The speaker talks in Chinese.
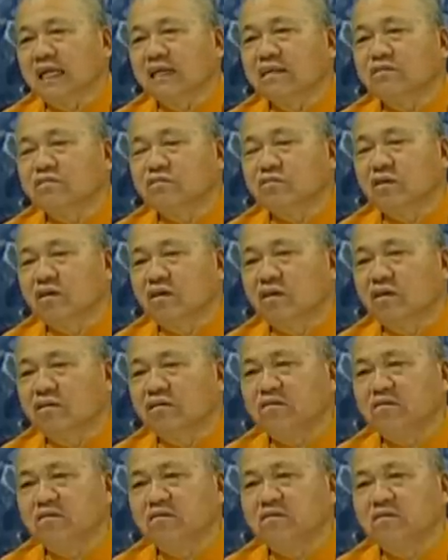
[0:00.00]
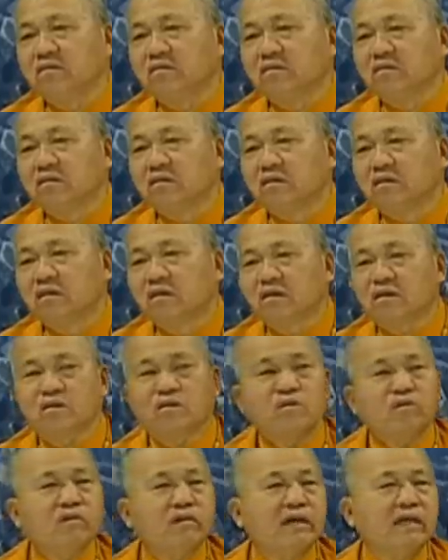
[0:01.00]
三祖儿女，
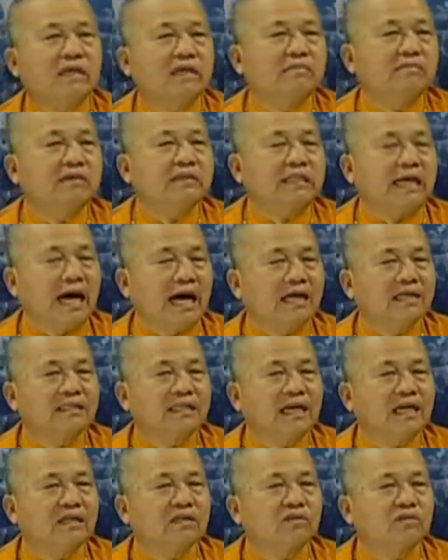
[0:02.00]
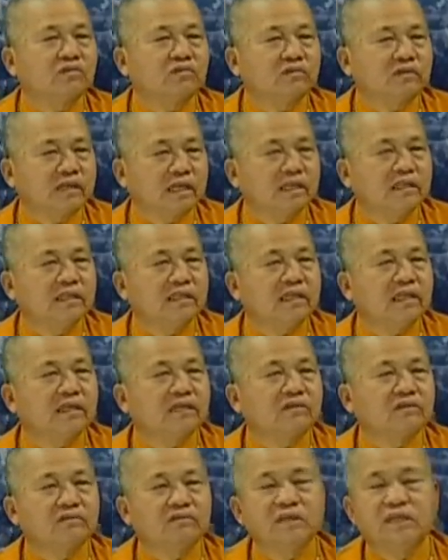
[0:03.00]
各位你们堂上祖先、
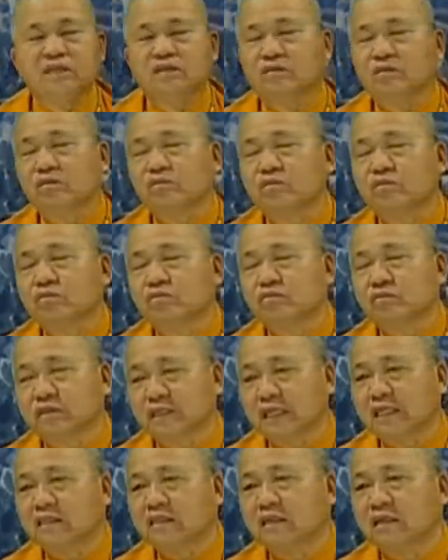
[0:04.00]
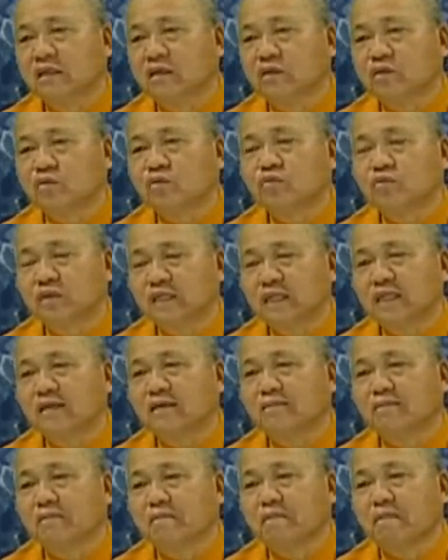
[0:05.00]
列祖列宗、祖先祖
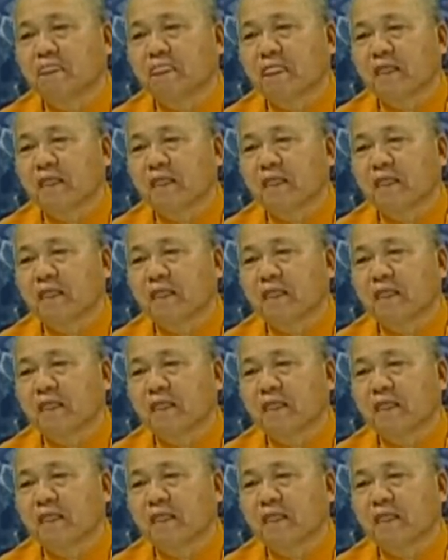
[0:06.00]
灵，